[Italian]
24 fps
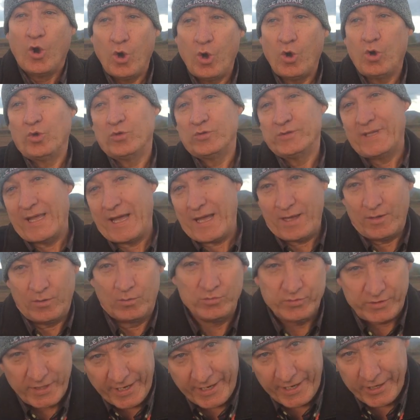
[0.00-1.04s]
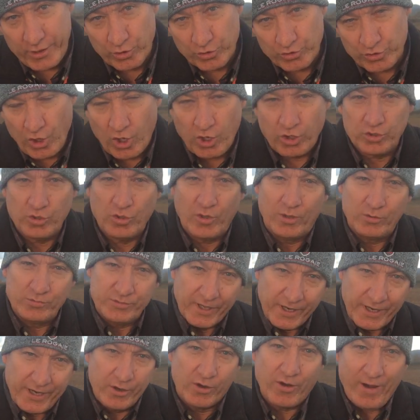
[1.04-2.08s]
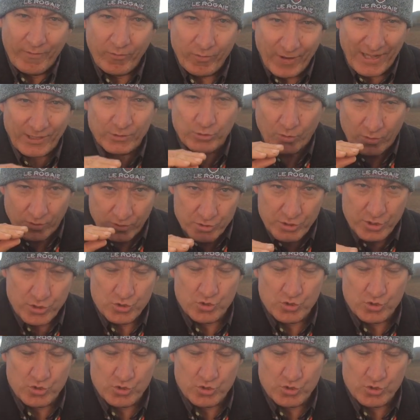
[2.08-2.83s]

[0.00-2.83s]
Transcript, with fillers: o da un terreno sodo a un terreno lavorato